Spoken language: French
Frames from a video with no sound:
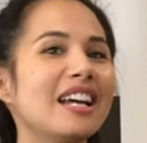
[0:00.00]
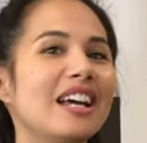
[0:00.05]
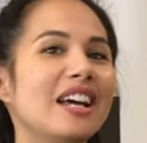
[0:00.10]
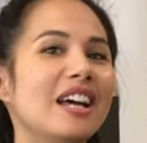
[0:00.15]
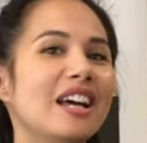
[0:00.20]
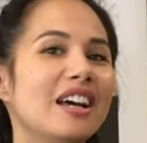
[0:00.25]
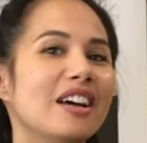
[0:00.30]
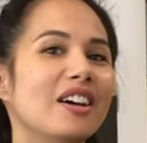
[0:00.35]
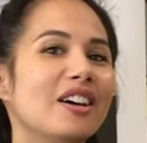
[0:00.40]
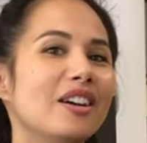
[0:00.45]

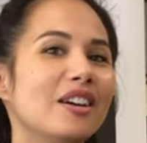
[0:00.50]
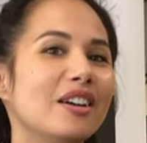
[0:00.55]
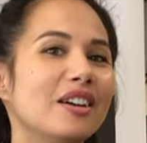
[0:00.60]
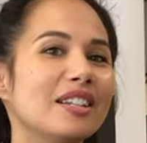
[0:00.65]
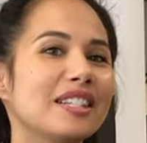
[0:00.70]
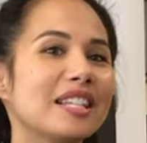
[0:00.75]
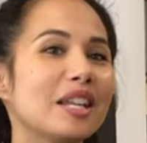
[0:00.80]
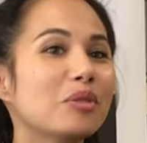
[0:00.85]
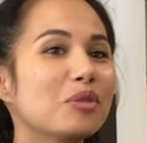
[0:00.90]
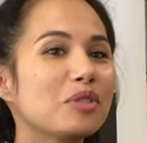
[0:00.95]
Euh, ça
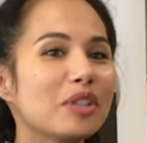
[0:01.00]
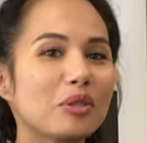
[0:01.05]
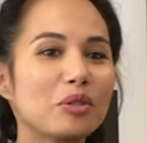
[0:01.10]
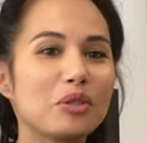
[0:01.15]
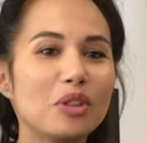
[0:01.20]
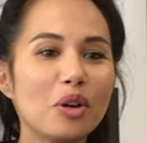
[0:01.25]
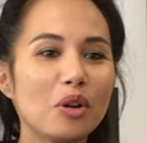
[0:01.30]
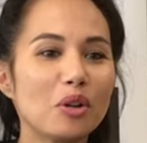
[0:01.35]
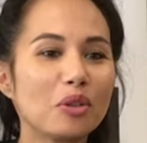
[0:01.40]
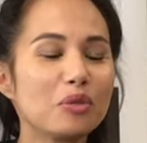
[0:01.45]
nous a donné
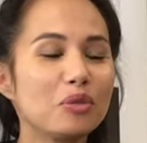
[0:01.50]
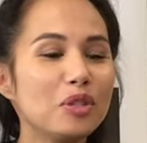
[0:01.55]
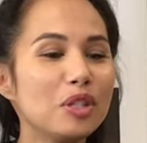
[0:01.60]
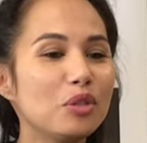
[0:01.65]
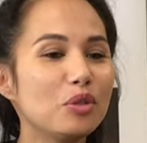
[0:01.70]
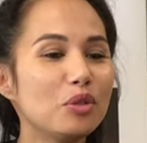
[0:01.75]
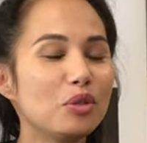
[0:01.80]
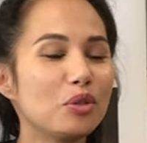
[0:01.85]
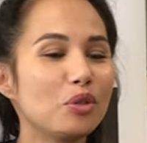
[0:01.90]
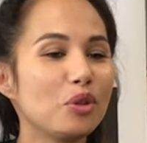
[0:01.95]
envie
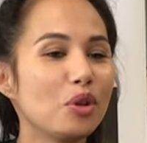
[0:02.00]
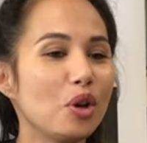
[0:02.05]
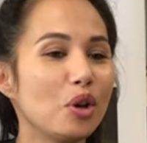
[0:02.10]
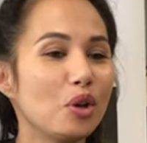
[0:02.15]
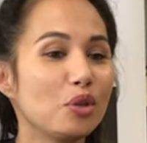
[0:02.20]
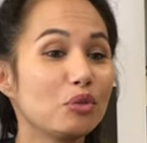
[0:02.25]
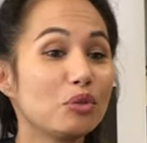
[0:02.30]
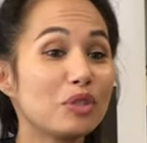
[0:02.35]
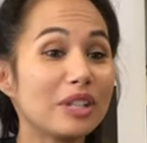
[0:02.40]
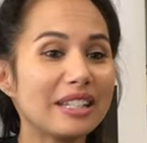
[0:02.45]
de
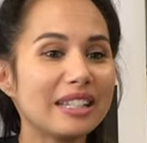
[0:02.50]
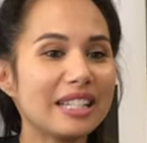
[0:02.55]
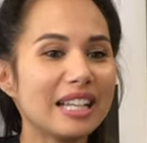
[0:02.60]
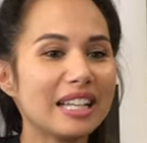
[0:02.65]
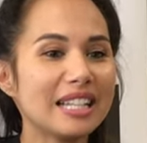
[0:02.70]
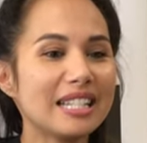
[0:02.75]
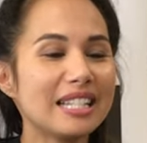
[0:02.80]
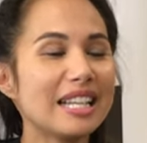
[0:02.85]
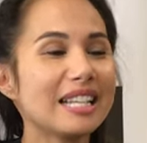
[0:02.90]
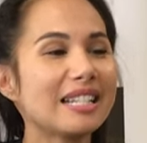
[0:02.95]
nous intéresser
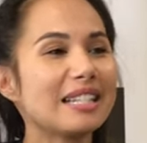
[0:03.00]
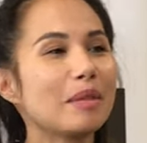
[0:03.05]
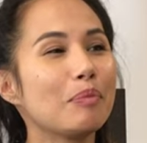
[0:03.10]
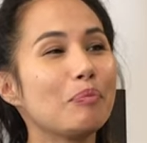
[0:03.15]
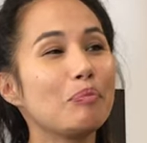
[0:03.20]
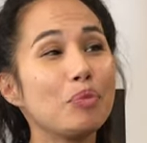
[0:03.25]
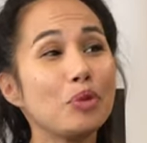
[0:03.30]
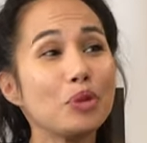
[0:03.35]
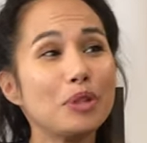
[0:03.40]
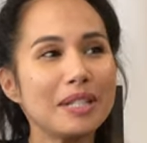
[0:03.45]
à ces
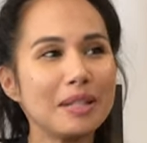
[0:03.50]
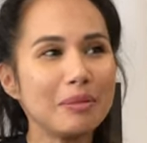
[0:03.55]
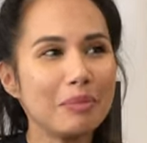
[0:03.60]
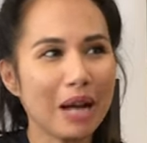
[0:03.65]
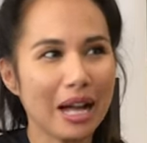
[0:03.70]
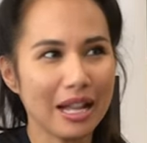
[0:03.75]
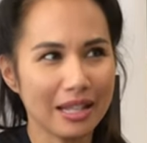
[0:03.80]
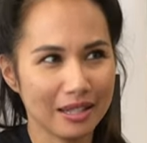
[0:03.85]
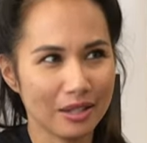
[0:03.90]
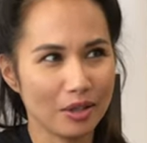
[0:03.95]
petits
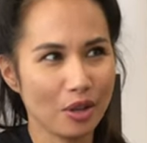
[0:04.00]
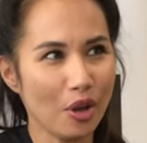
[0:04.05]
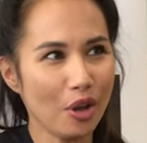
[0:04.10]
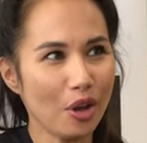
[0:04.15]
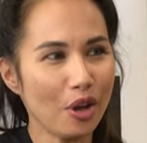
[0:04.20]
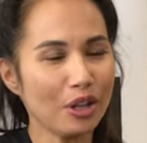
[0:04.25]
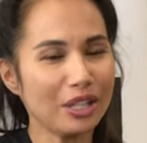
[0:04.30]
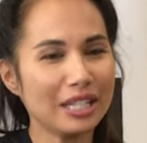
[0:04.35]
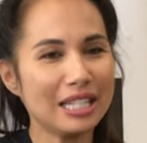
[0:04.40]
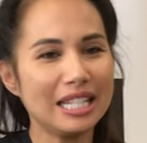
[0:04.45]
brasseurs
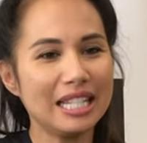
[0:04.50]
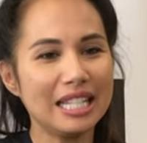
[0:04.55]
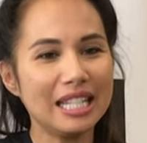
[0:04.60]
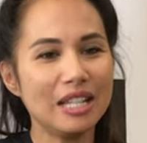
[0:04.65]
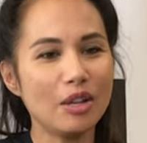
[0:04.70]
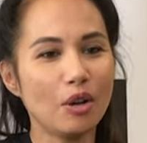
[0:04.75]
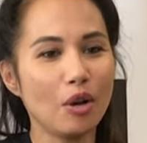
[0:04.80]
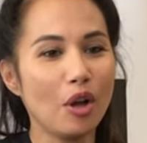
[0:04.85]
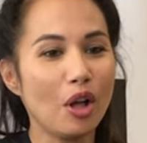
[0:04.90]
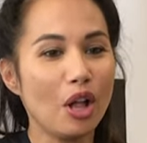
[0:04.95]
qui
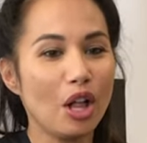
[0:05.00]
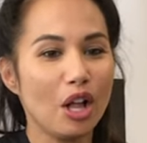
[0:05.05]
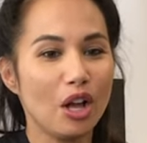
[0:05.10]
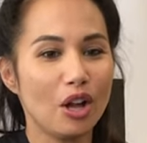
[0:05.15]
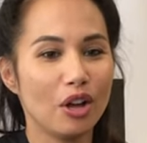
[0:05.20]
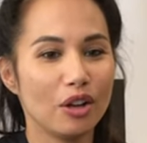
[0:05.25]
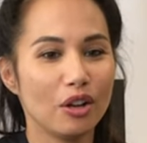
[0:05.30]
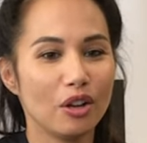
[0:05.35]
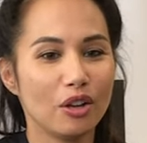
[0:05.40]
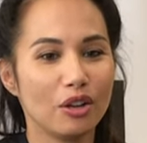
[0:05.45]

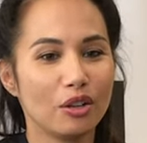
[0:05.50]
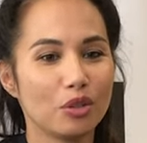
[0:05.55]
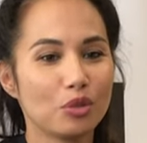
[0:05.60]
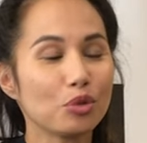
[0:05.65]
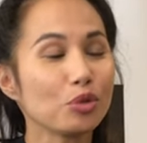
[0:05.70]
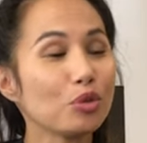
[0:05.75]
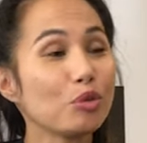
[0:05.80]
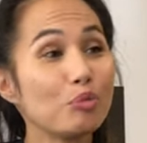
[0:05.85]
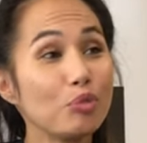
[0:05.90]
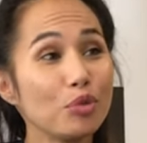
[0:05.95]
euh, sont de
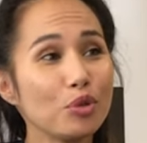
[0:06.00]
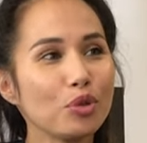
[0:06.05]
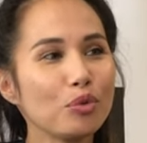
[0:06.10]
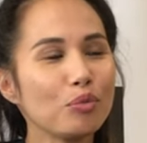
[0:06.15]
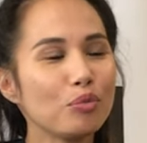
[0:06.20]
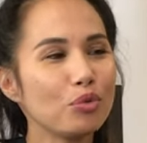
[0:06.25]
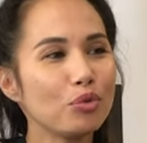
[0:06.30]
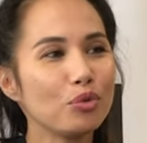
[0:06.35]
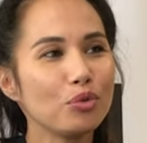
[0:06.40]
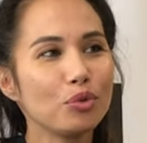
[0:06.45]
plus en
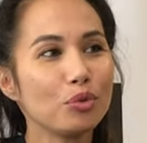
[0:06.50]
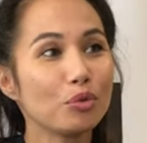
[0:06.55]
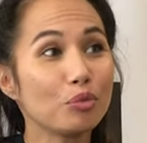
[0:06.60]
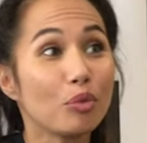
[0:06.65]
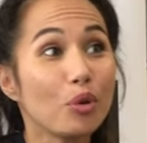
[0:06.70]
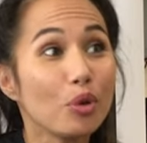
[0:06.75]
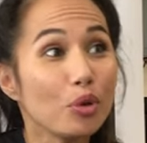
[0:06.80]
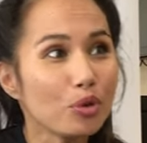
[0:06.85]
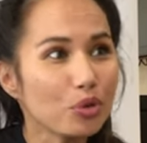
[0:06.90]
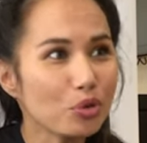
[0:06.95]
plus nombreux
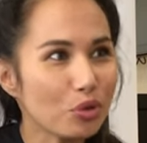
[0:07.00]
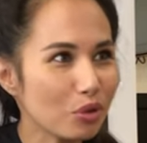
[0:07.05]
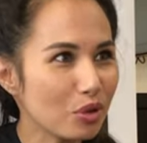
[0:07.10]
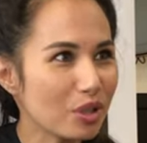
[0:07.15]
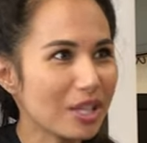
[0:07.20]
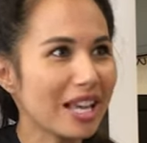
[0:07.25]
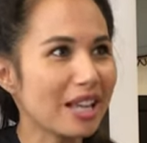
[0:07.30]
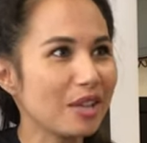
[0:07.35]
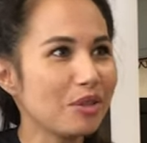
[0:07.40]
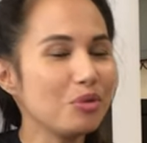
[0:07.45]
sur le
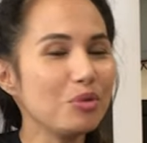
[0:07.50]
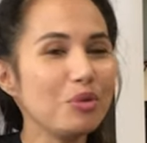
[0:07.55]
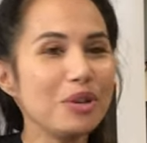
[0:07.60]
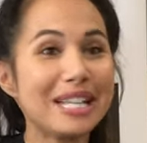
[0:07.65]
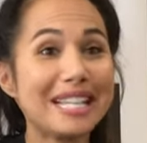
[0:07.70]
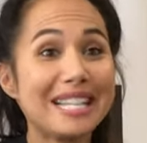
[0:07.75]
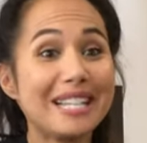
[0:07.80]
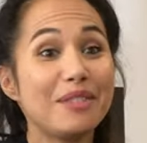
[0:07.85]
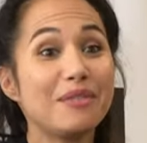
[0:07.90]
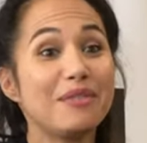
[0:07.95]
caillou et
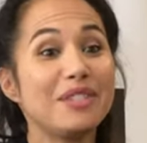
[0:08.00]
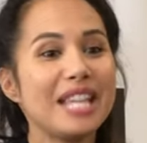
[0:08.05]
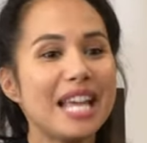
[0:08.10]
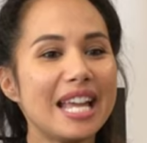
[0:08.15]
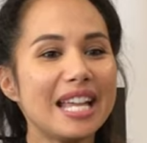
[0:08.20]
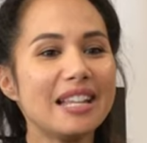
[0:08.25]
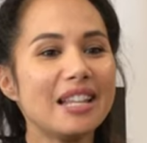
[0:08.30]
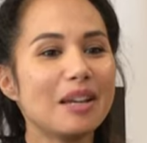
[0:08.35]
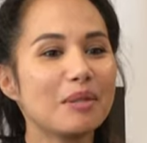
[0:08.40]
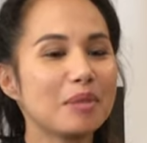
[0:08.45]
qui viennent
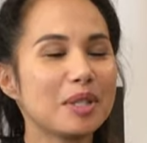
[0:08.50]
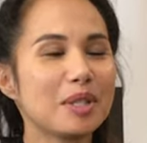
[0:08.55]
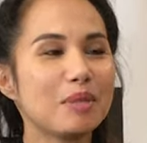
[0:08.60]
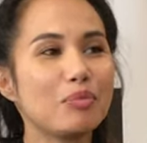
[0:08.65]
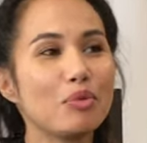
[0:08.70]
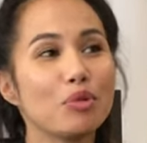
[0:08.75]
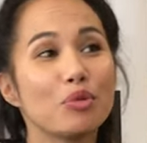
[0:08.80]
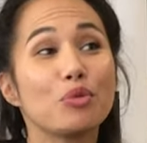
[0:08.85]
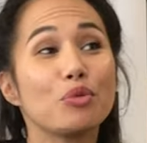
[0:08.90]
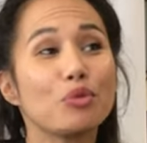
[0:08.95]
un petit peu
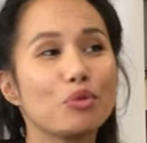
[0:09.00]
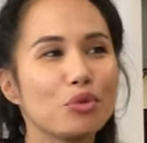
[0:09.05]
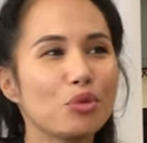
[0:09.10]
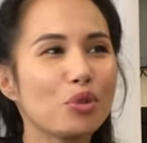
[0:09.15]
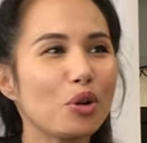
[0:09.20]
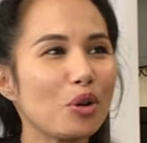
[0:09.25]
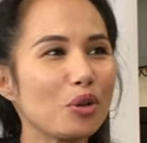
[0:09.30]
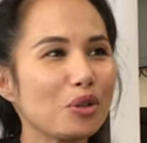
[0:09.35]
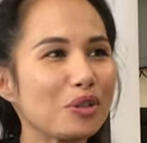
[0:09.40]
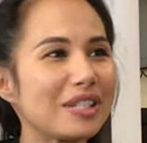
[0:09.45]

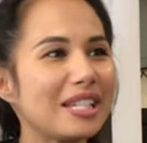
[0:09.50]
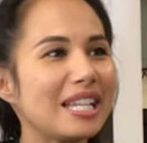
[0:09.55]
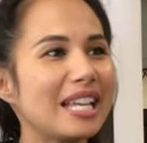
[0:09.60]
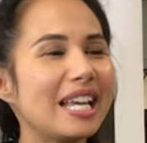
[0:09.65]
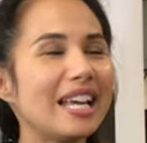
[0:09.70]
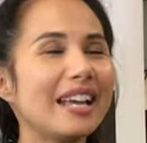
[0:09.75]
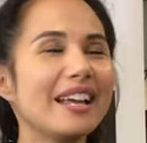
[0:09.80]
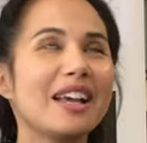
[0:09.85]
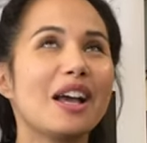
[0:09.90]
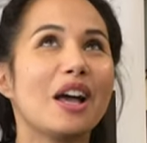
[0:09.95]
concurrencer
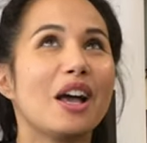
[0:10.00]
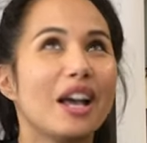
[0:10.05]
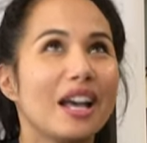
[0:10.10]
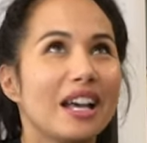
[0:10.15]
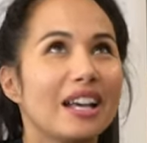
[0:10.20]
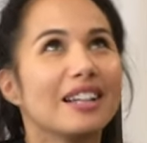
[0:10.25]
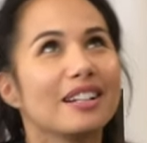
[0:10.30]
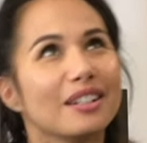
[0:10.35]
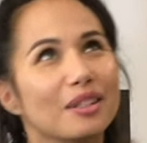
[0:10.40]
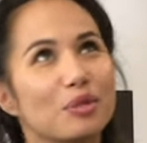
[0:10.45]

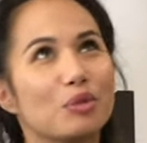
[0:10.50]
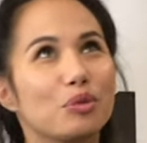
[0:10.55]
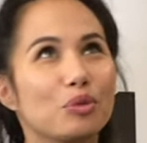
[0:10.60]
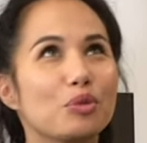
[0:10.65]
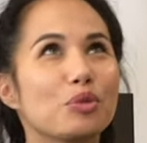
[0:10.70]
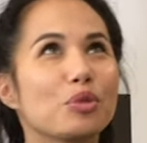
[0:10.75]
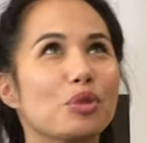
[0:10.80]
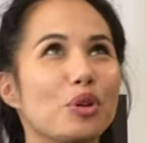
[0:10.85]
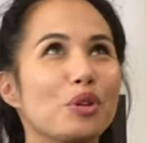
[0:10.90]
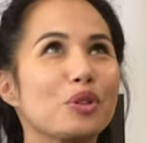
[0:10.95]

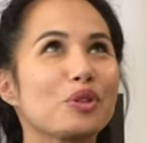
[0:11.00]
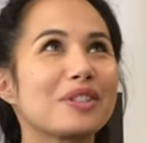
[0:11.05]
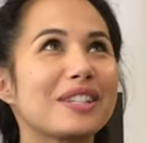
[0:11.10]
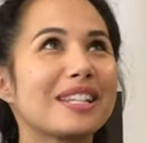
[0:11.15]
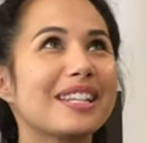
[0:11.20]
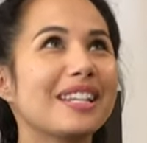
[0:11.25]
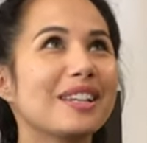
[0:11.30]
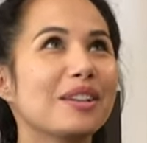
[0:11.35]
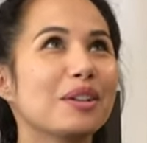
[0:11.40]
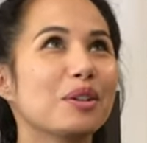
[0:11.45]
concurrencer,
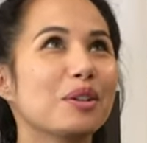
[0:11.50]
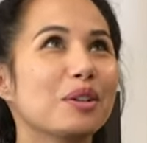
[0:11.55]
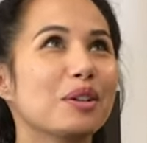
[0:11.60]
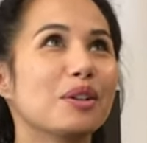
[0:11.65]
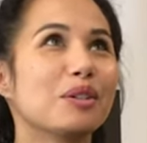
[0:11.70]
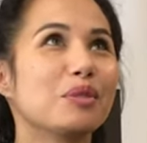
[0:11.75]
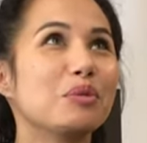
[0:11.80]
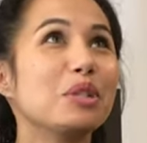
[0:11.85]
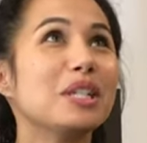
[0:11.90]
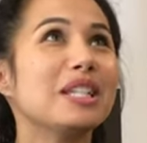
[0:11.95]
euh,
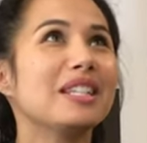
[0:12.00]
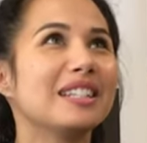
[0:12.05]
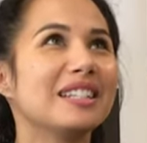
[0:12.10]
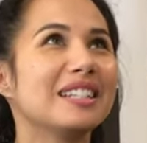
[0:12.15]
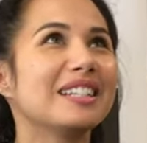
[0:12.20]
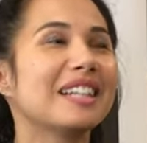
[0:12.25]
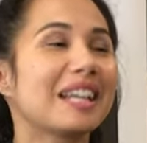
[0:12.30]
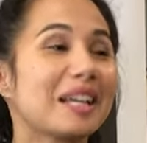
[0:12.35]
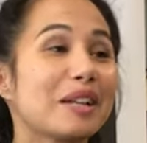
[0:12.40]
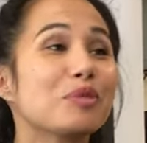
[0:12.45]
oui,
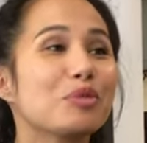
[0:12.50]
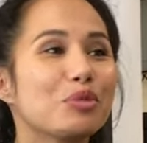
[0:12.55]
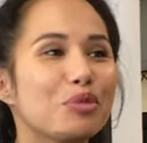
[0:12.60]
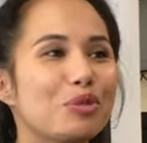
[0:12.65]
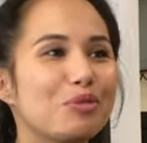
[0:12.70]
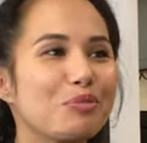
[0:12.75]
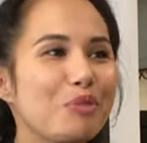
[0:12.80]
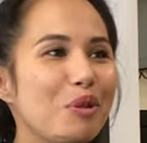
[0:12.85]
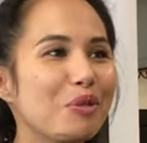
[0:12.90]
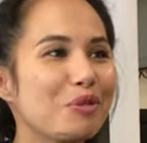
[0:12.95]
très doucement,
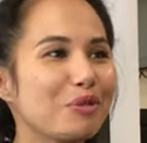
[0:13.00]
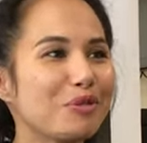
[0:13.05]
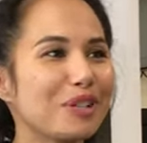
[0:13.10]
on va